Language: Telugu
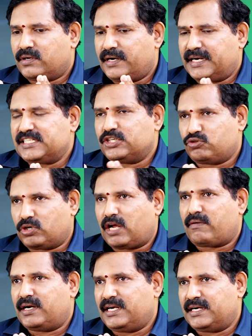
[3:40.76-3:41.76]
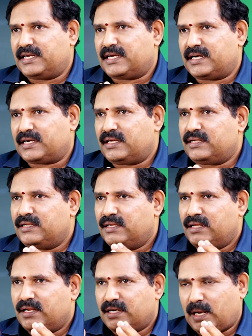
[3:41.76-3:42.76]
రిటర్న్స్ ఎక్కువ రావాలి అంటే కనుక
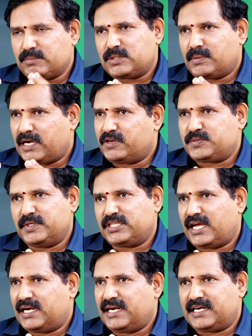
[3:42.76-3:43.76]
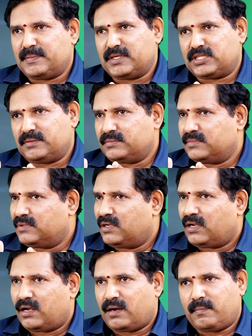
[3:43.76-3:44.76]
లంసంగా ఇన్వెస్ట్మెంట్ చేయాలి అంటే మాత్రం
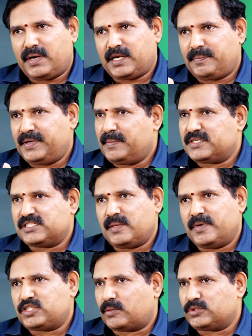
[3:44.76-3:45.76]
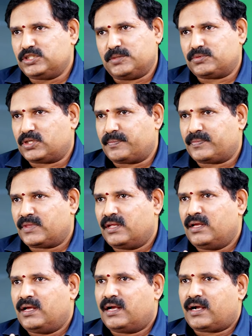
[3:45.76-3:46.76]
hmm. మనకి పిఎంఎస్ ఇస్ ద బెస్ట్ ఆప్షన్ చెప్తున్నాం
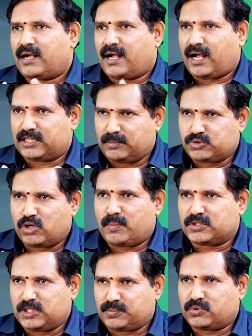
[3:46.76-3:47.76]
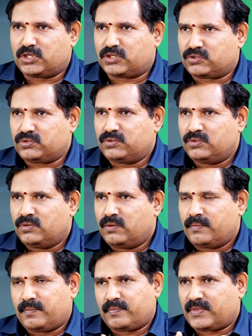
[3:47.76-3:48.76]
గత ఎపిసోడ్లో మనం చెప్పుకున్నట్టు
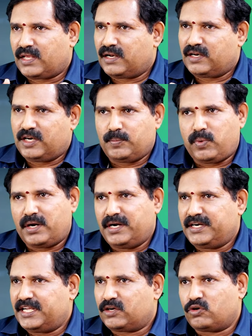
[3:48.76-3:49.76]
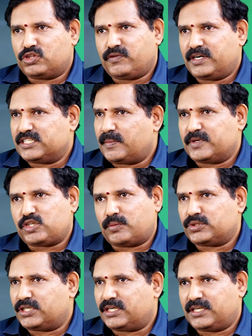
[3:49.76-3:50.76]
నిప్పాన్ ఇండియా గ్రోత్ ఫండ్ ఇస్ ద బెస్ట్
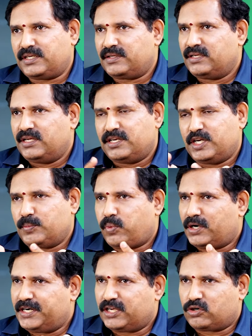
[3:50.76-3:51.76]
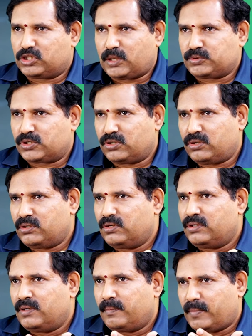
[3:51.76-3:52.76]
ఆప్షన్ అండి నిప్పాన్ ఇండియా గ్రోత్ ఆప్షన్లో
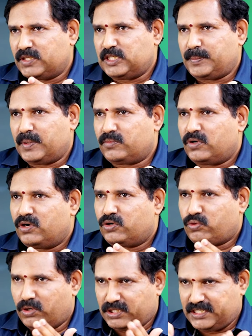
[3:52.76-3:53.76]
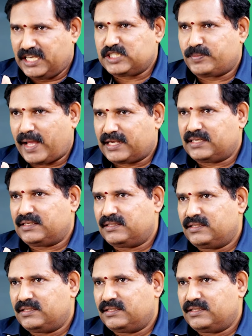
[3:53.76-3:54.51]
మనం చెప్పాం ట్వంటీ ఇయర్స్ బ్యాక్